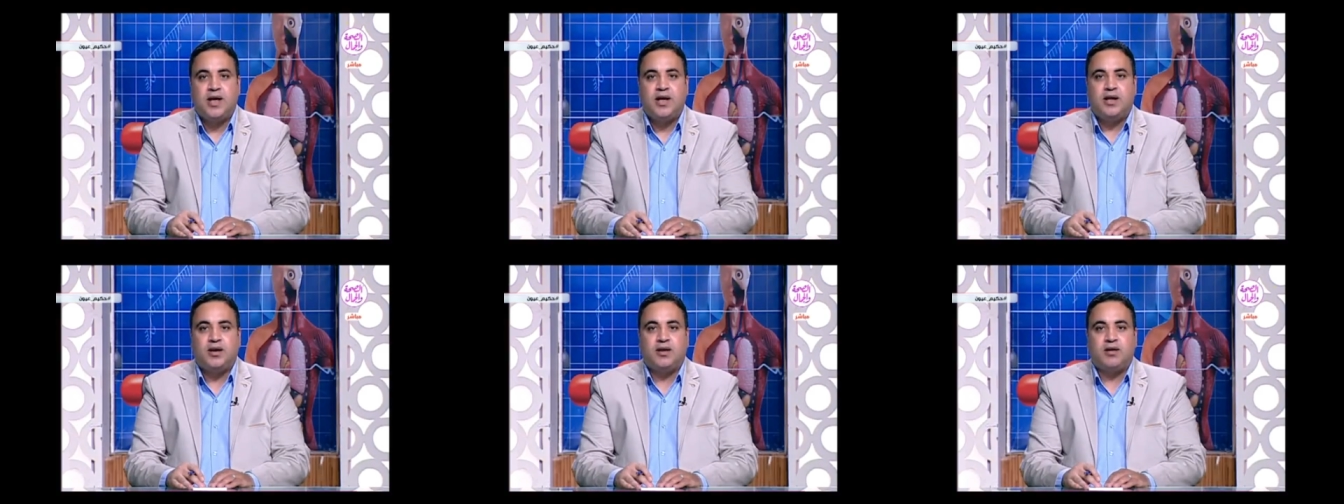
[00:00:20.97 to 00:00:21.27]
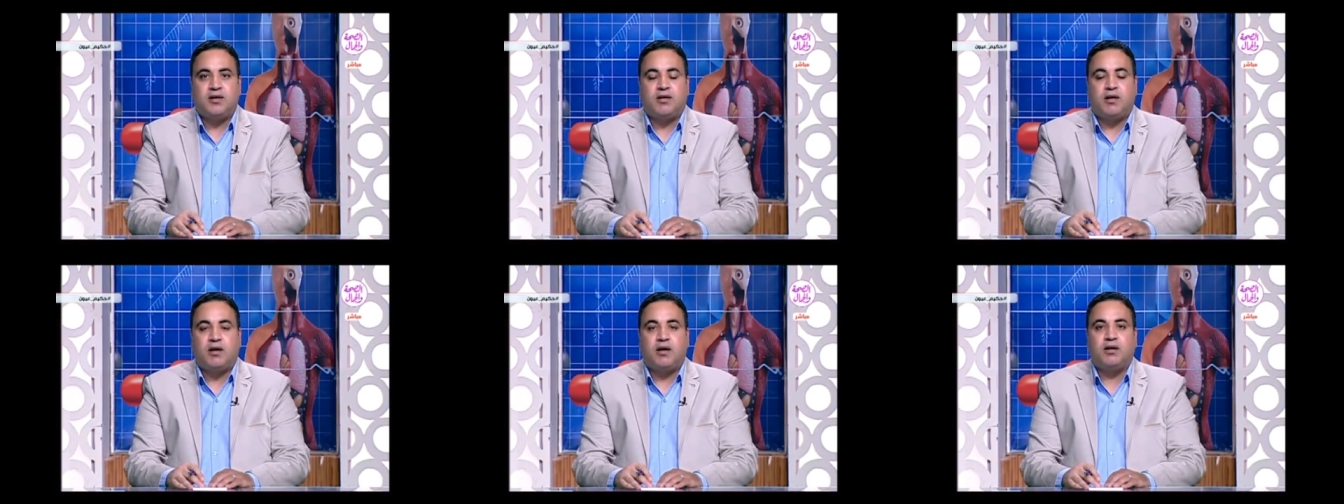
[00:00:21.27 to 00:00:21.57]

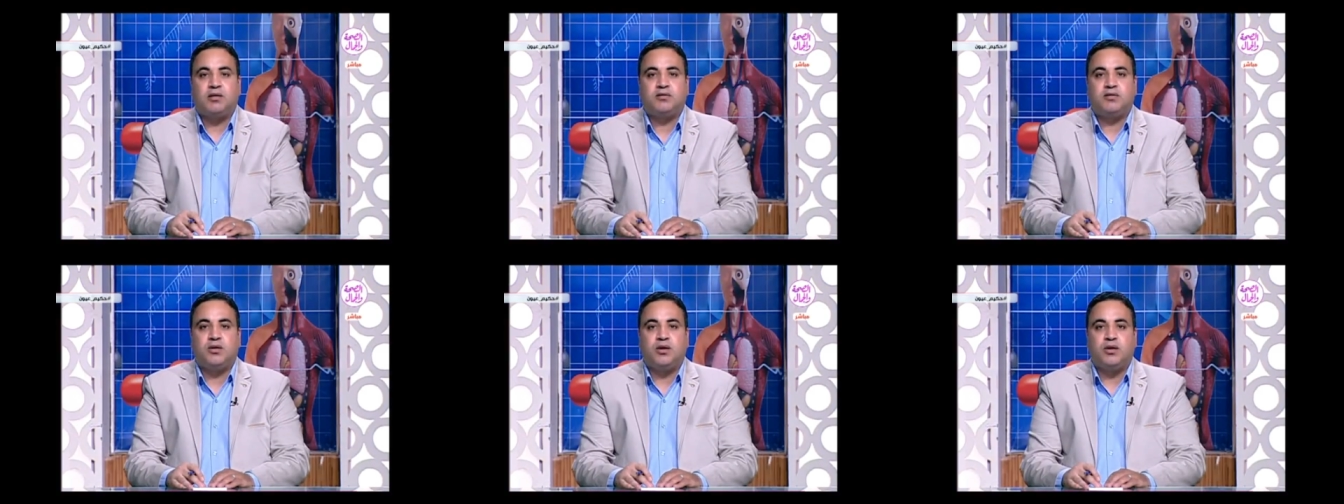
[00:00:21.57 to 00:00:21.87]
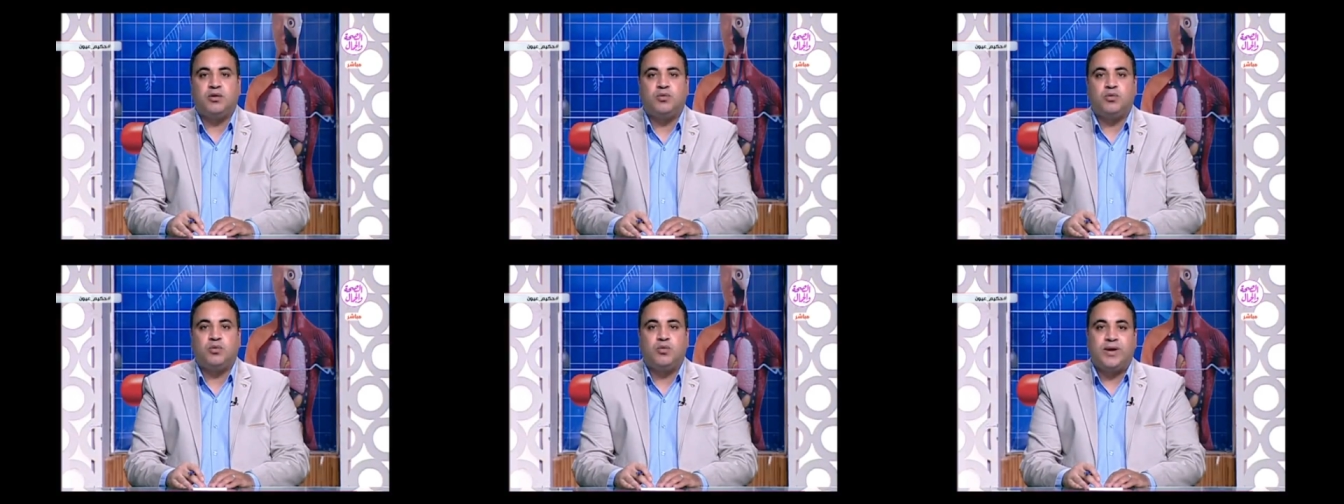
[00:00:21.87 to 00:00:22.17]
لجراحات
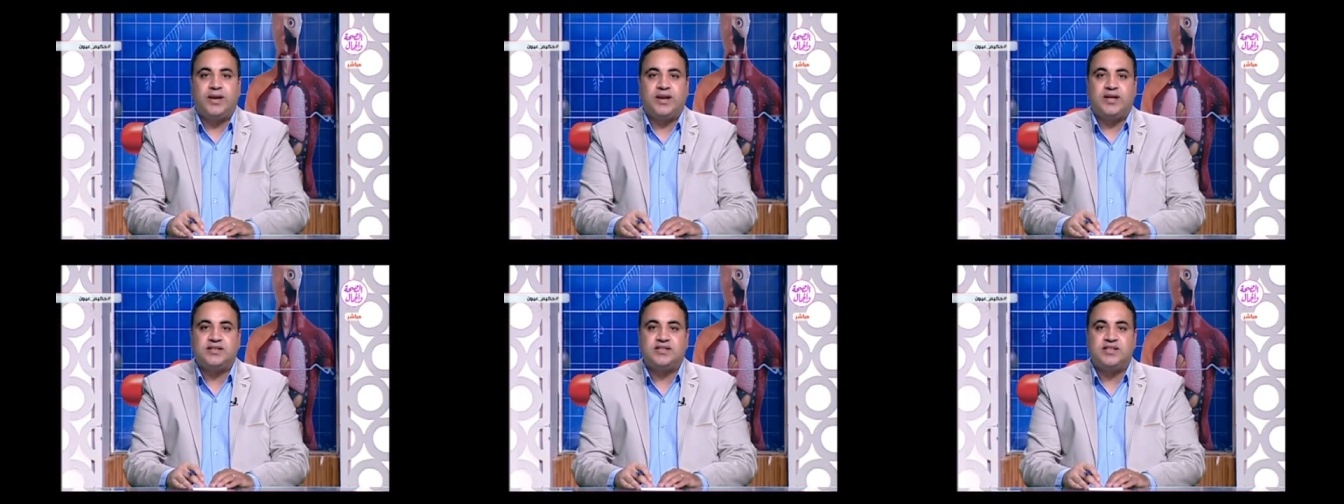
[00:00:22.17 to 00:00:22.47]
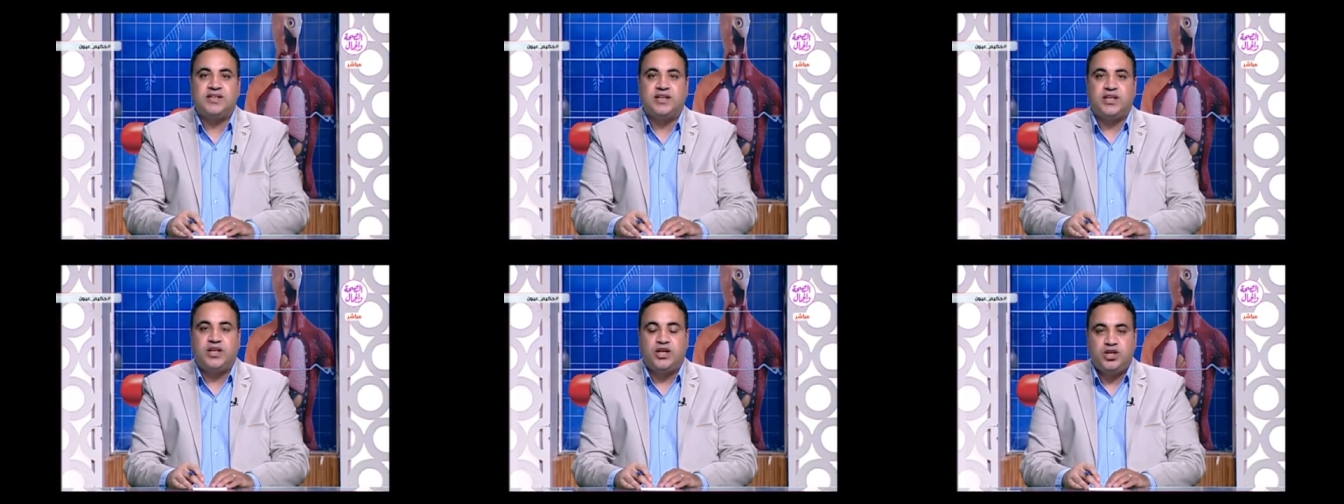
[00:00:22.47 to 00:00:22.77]
العيون
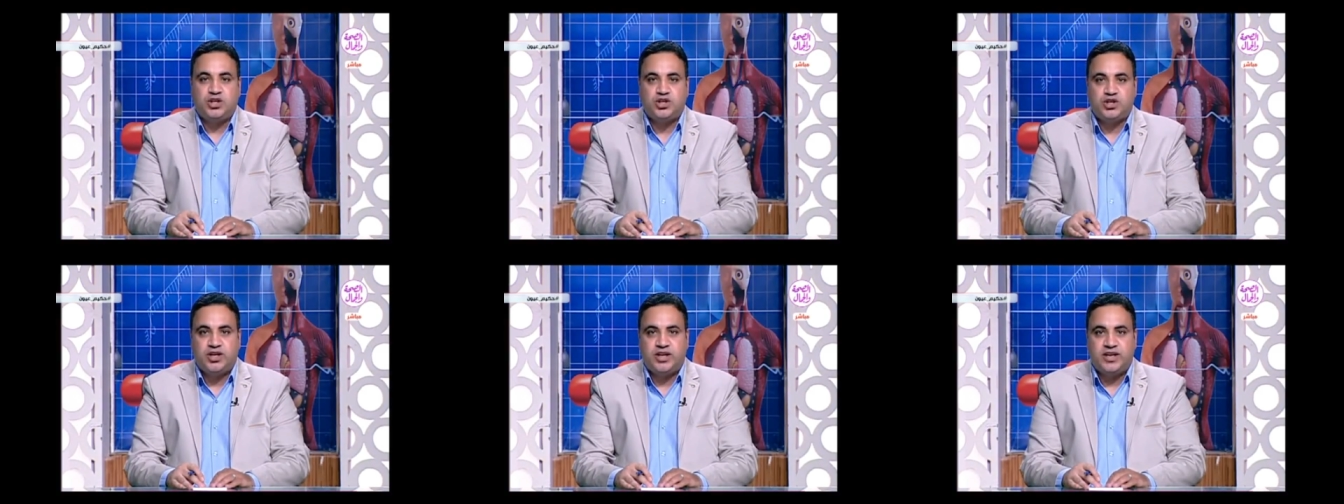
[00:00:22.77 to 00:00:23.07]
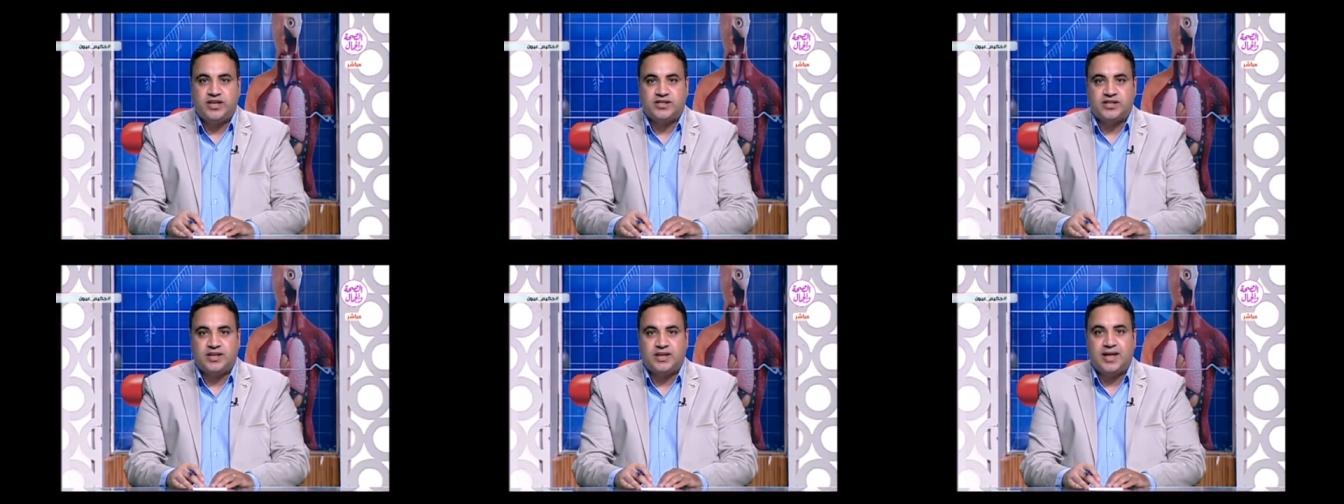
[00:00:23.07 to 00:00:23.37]
والليزك إيجي e
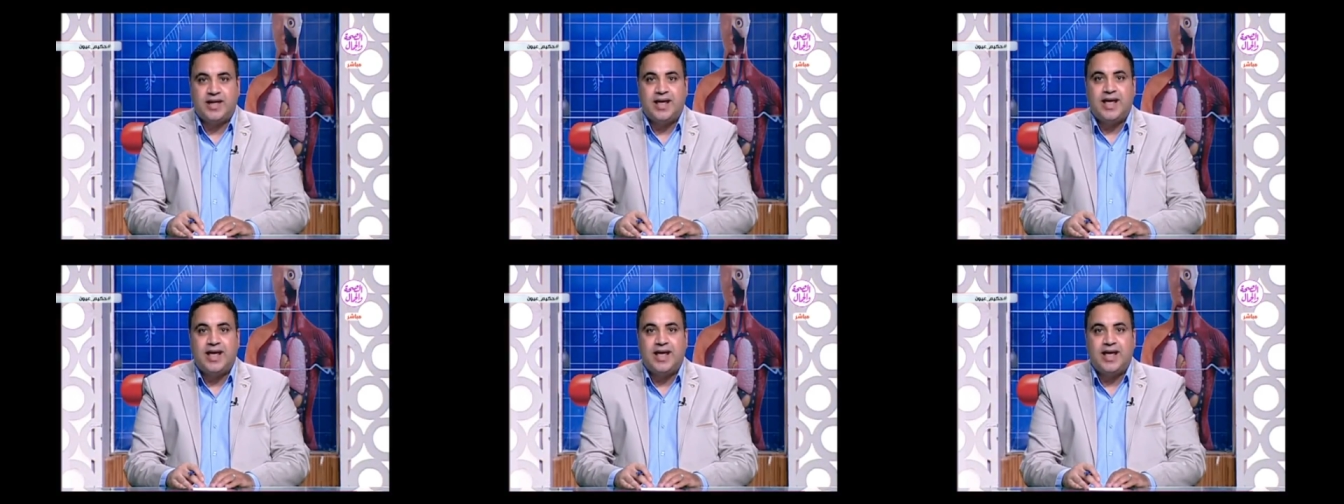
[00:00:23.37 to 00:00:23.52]
ليزك